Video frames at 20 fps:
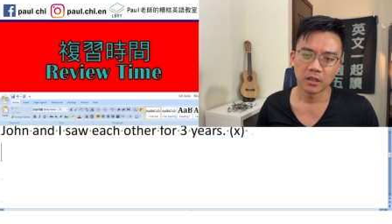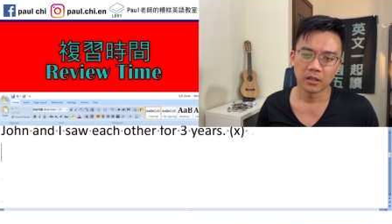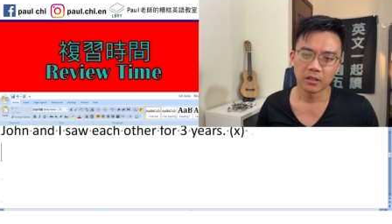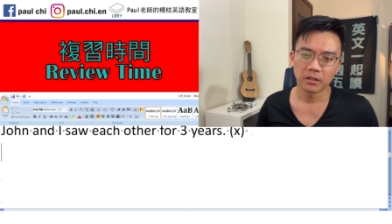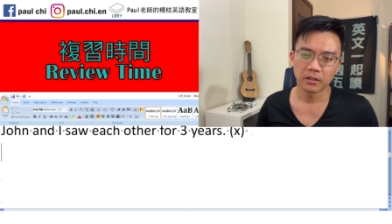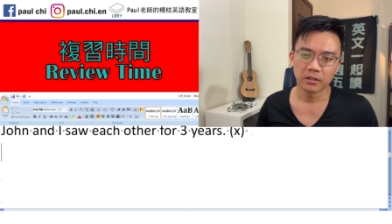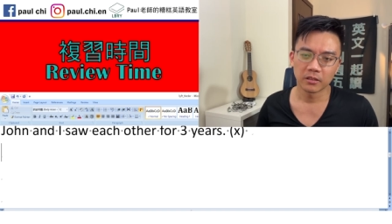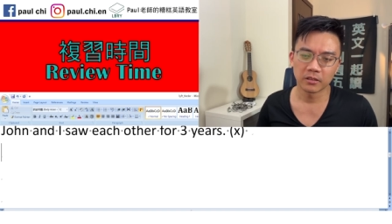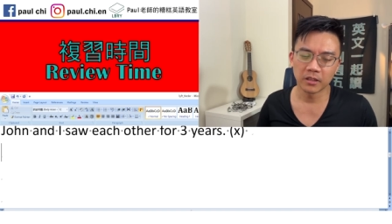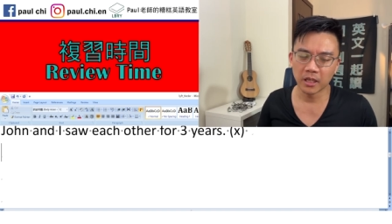
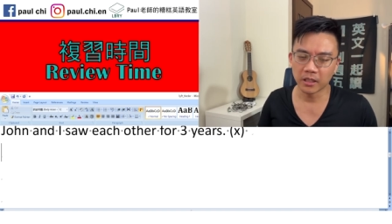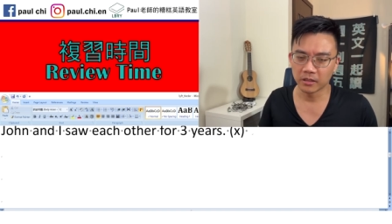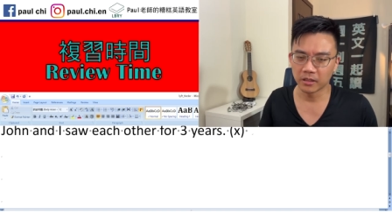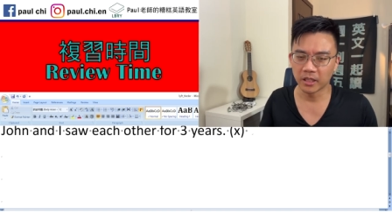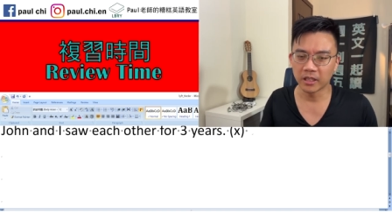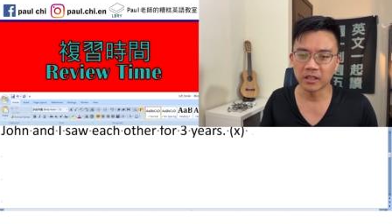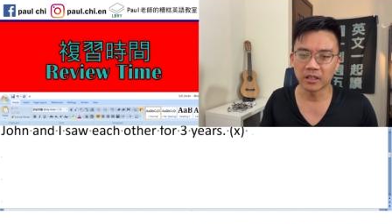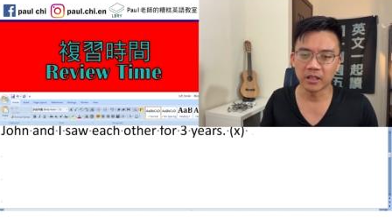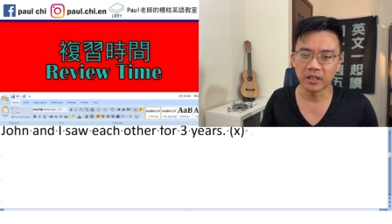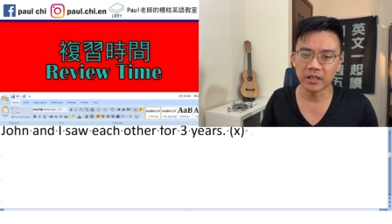那你
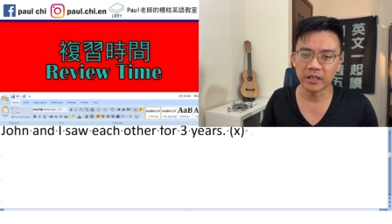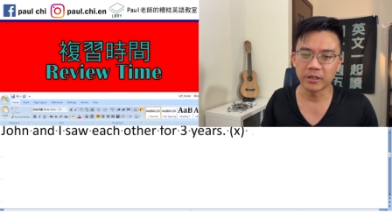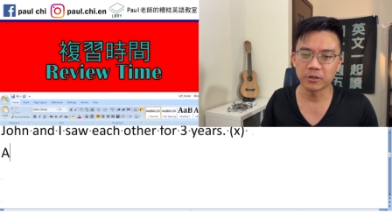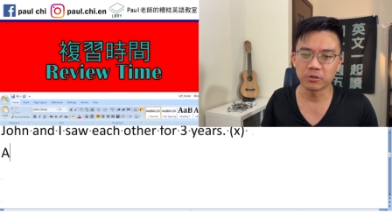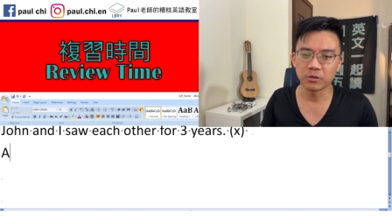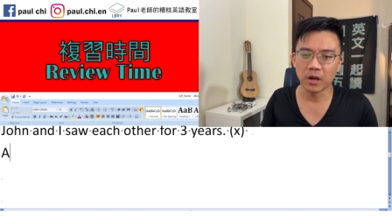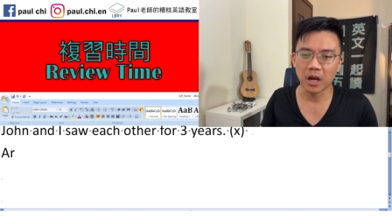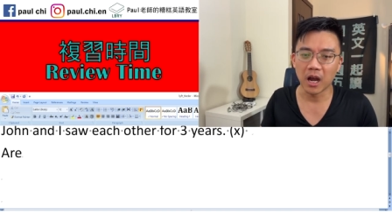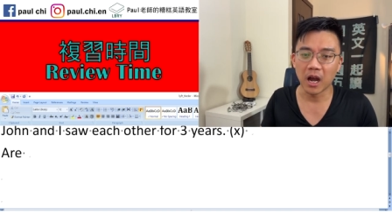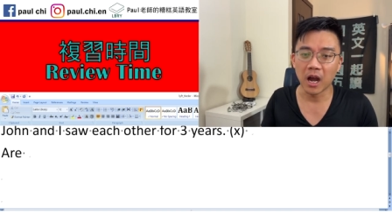可能可以
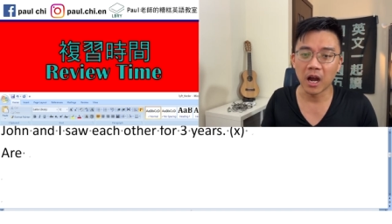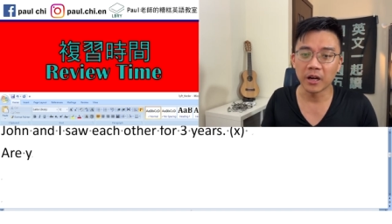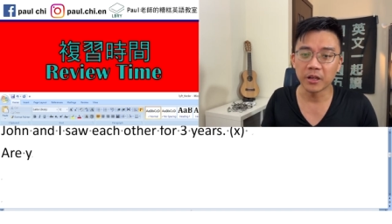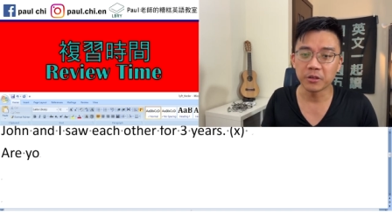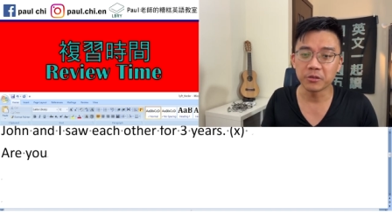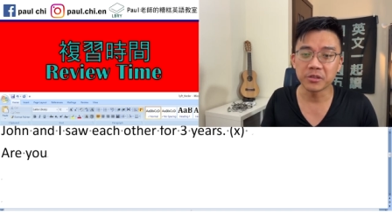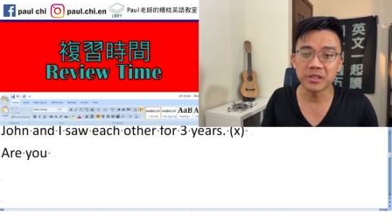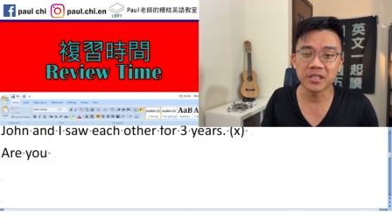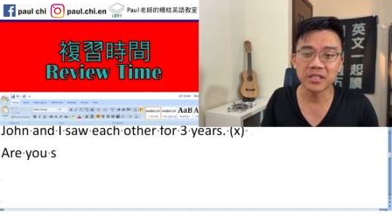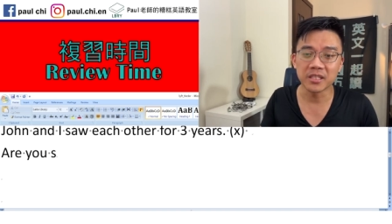说，Are
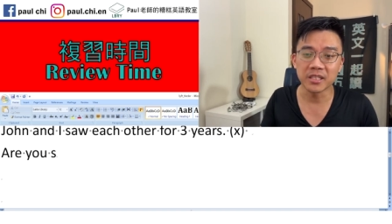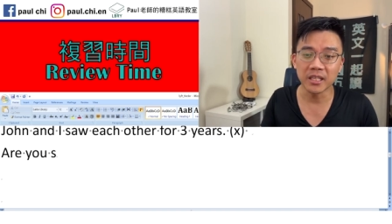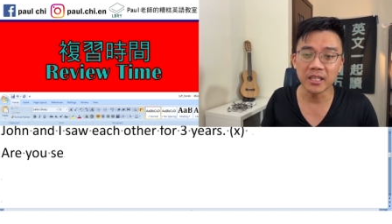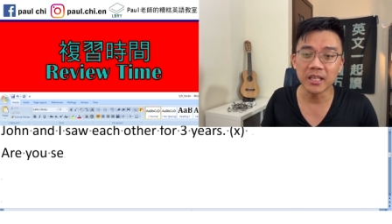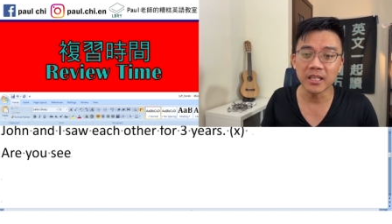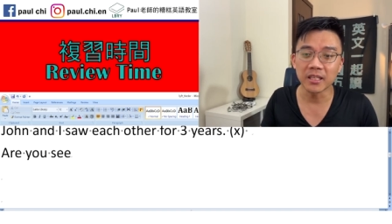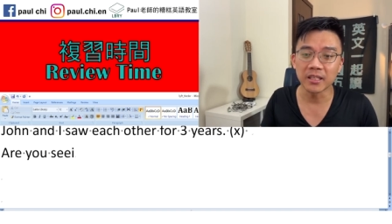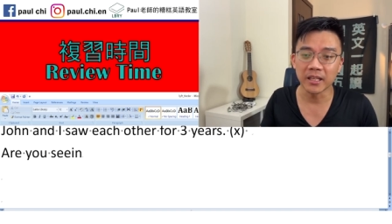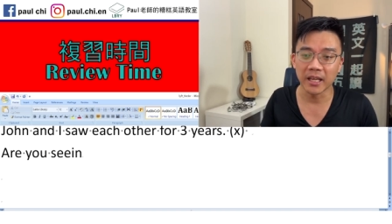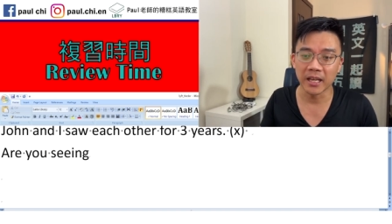you
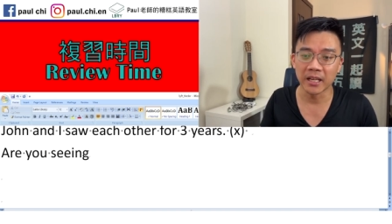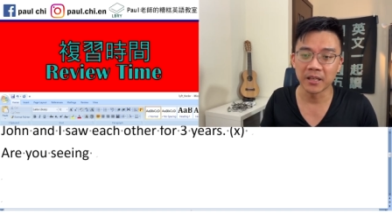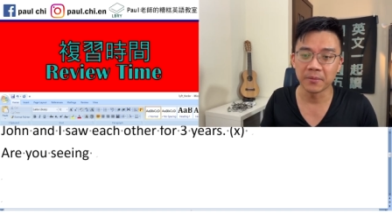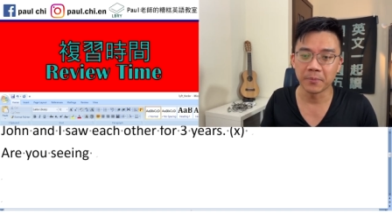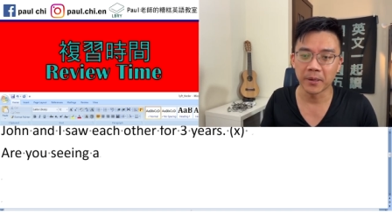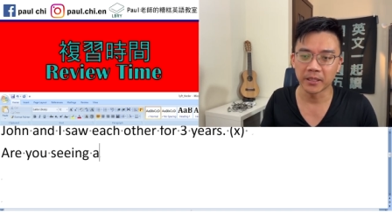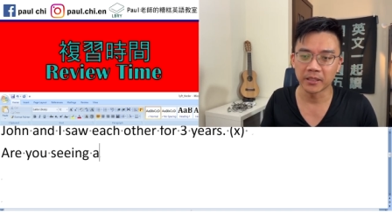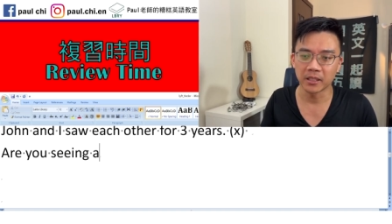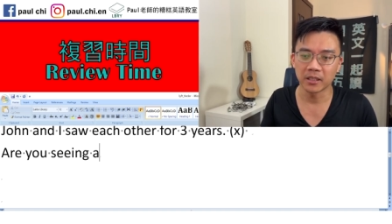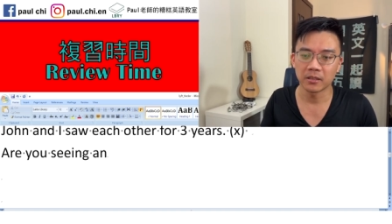seeing
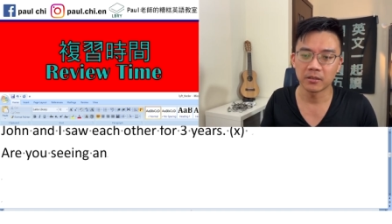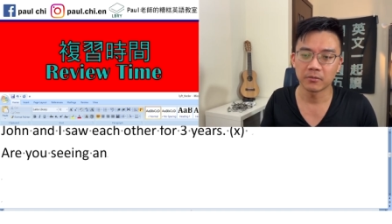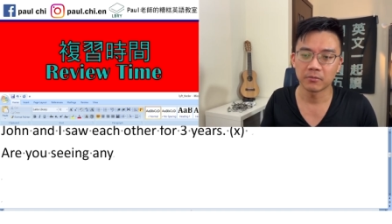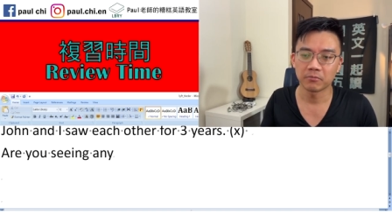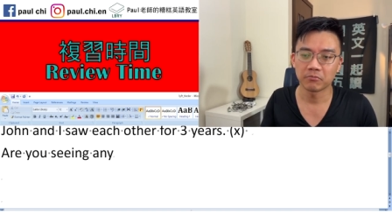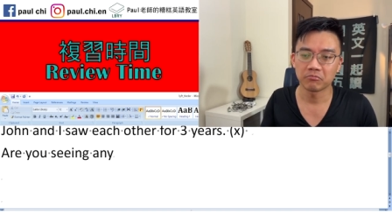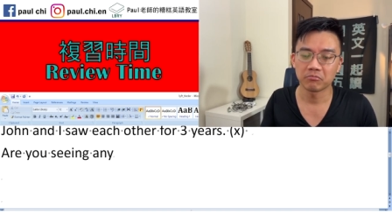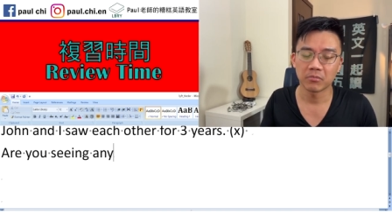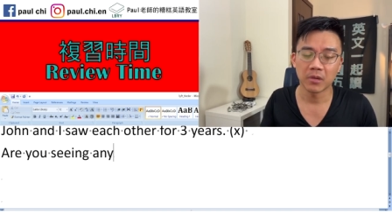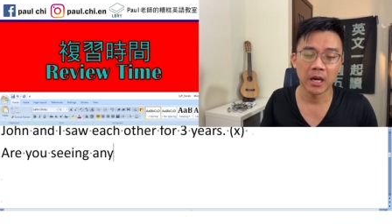
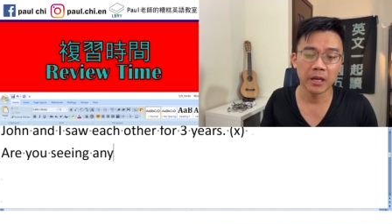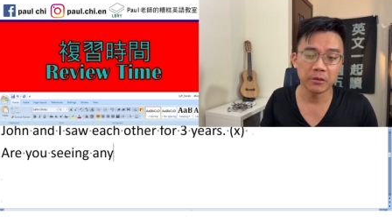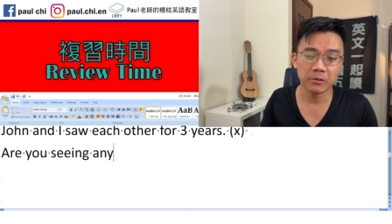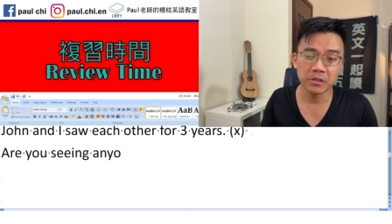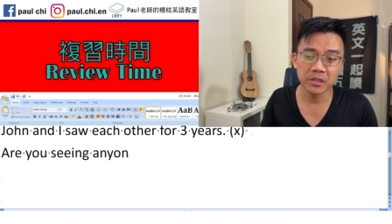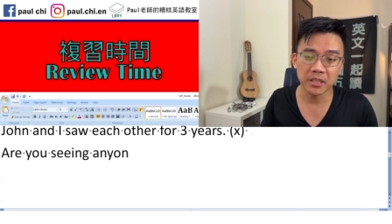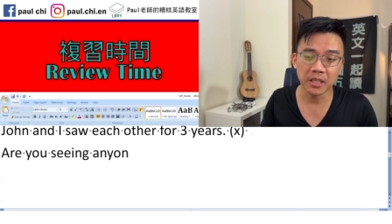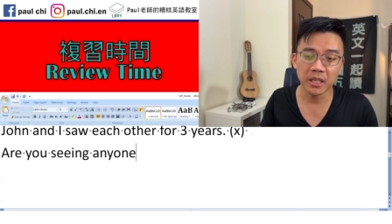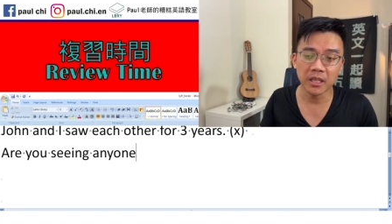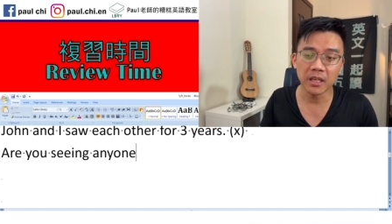anybody？Are you
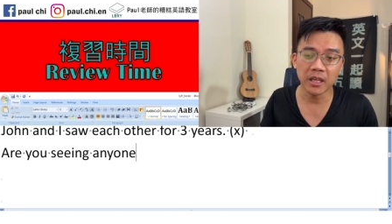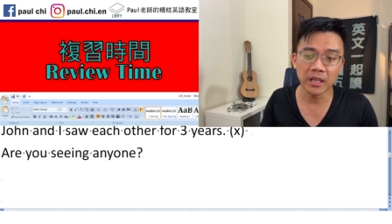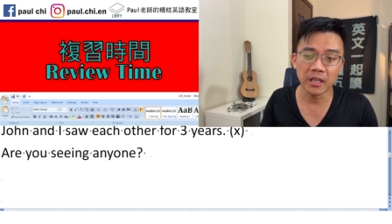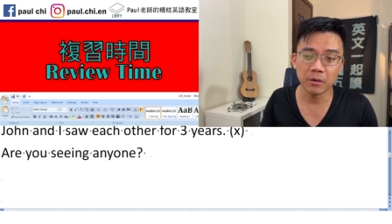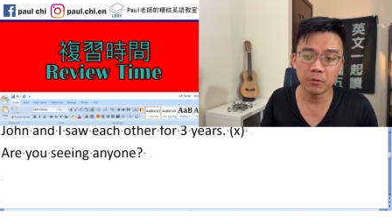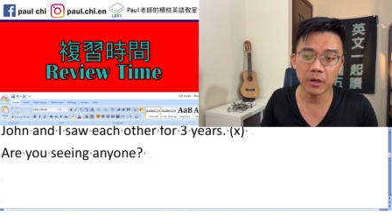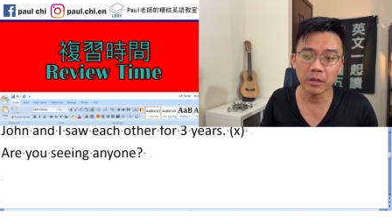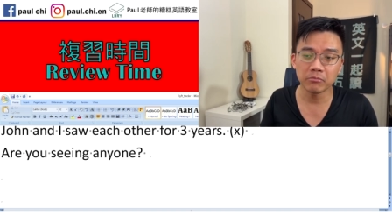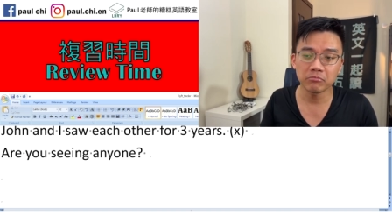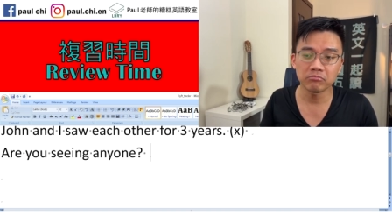seeing
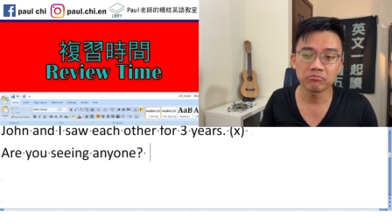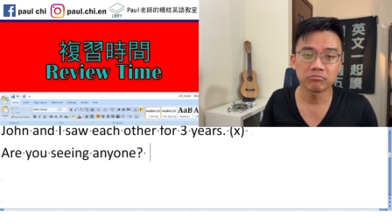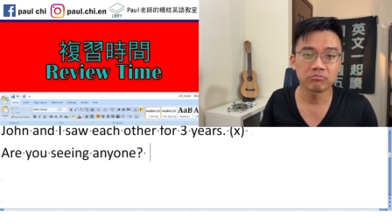anyone